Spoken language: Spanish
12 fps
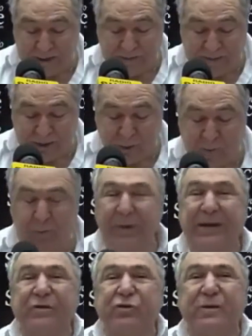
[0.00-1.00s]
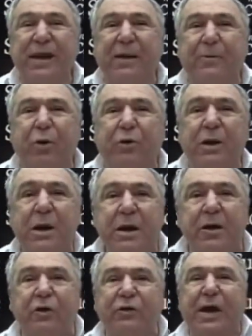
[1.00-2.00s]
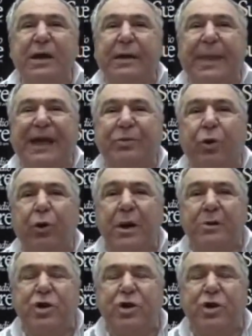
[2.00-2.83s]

videos o publicaciones de blog y lo siguen creando.